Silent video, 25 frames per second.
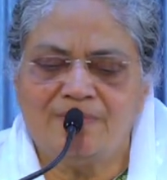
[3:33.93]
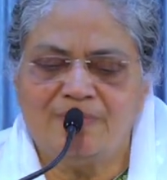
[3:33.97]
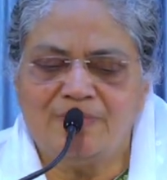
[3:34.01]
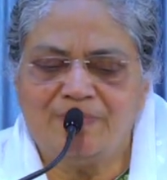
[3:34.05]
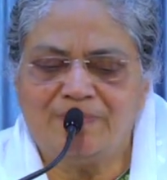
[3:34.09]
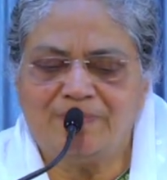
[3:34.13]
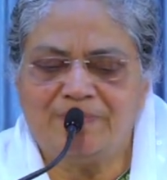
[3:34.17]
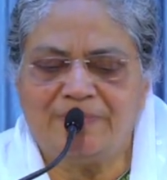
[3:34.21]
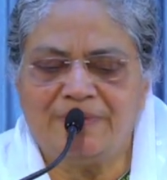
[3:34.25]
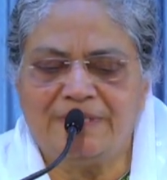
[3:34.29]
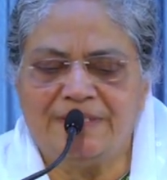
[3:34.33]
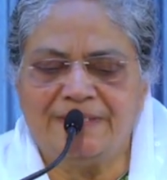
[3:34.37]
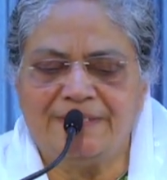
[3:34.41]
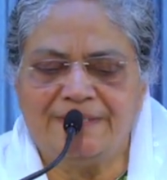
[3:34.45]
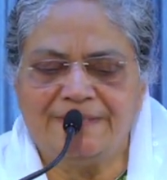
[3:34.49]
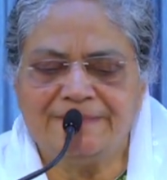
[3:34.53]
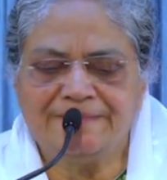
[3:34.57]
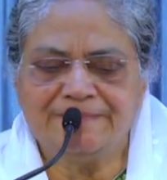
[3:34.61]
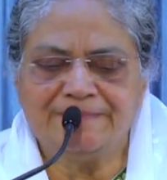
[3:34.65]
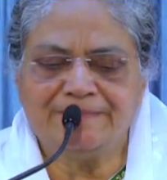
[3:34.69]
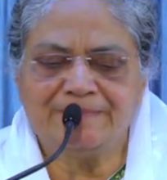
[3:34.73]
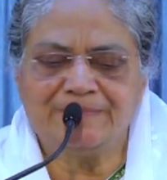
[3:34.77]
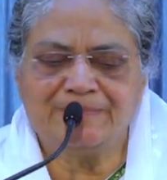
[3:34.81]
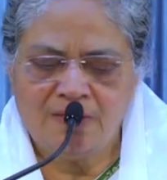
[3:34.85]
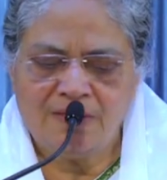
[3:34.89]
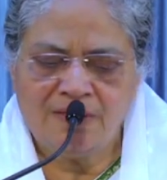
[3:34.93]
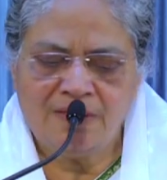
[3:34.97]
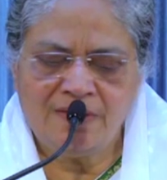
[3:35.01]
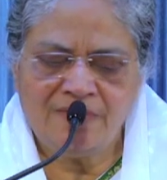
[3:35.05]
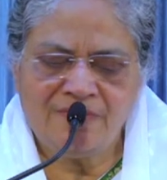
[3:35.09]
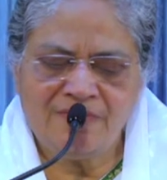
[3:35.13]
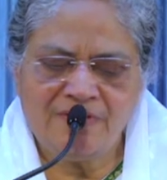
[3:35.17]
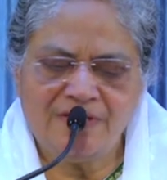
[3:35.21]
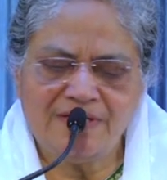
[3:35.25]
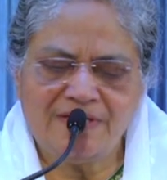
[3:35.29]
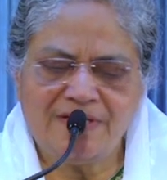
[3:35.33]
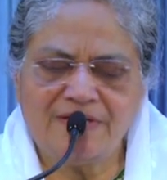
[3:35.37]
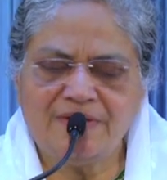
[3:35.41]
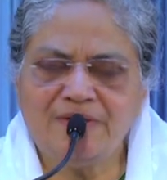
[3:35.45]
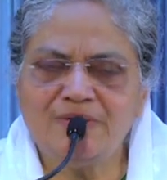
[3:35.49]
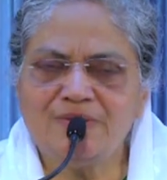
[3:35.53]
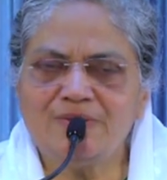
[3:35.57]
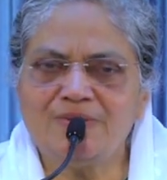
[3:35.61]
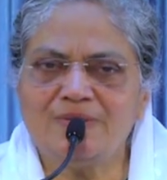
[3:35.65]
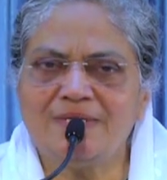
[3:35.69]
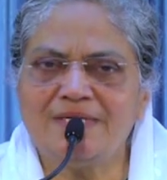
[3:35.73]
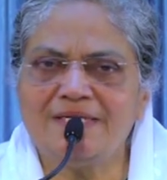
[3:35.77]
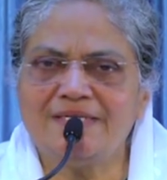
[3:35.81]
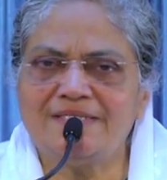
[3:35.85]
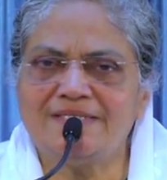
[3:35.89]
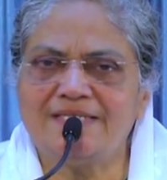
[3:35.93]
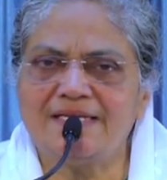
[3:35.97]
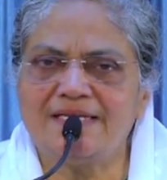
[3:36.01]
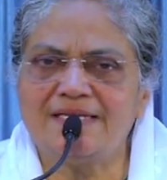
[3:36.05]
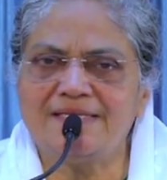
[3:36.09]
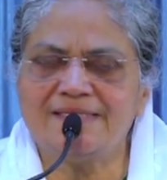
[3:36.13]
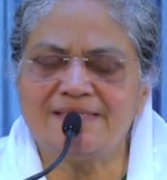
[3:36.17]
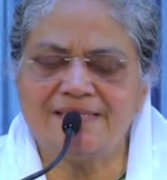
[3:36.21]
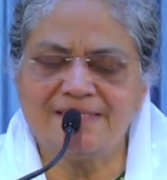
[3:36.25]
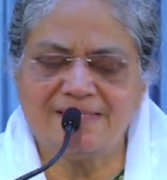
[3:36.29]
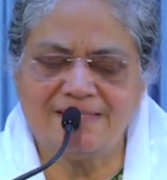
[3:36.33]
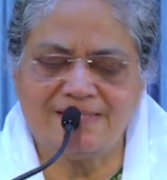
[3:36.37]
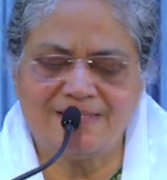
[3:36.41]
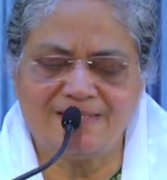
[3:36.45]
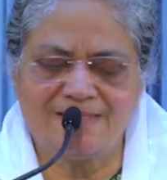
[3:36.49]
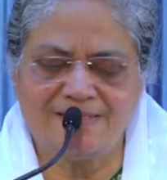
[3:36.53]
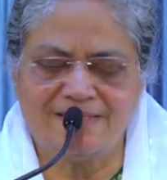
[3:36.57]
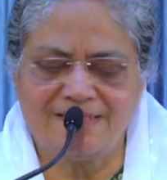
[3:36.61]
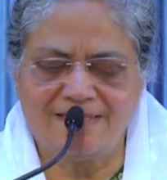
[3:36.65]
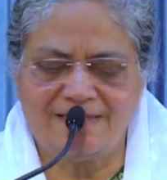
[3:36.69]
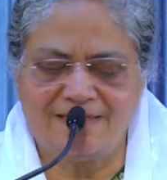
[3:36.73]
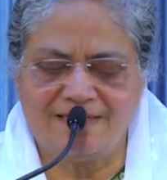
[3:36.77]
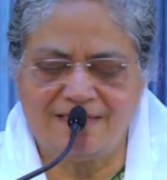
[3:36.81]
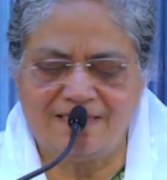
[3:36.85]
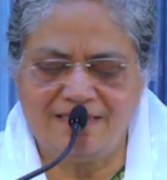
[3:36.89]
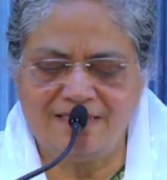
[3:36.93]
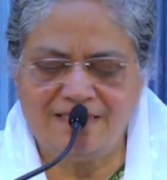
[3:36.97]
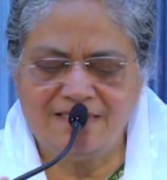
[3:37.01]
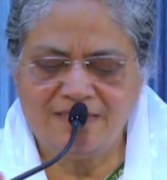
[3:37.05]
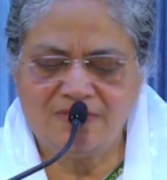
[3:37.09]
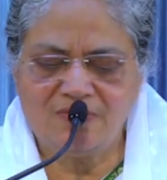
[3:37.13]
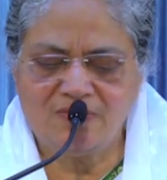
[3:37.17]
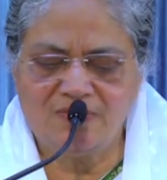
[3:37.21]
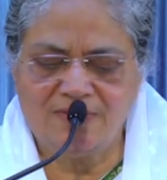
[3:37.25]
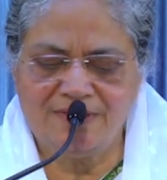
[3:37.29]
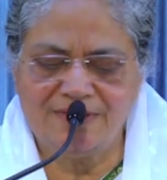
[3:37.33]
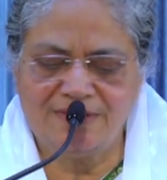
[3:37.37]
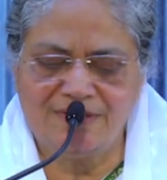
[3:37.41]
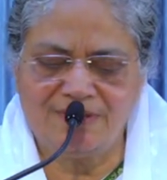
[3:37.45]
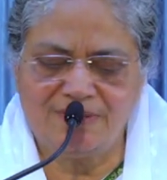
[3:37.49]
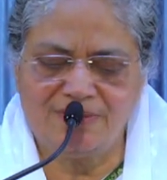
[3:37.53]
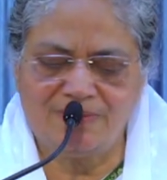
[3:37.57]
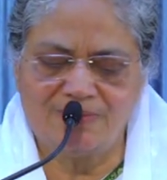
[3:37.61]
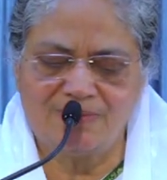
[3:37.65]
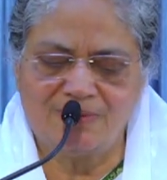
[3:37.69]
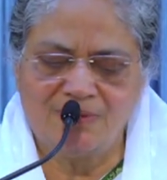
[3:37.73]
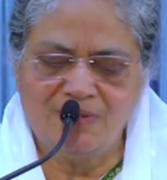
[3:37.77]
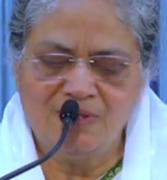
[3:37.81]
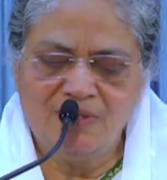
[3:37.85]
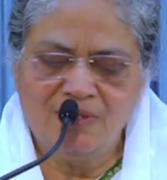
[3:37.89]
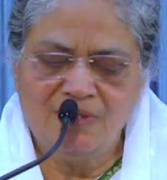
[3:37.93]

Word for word: ముప్పై ఇరవై రెండు చూడండి జెనసిస్ థర్టీ ట్వంటీ టూ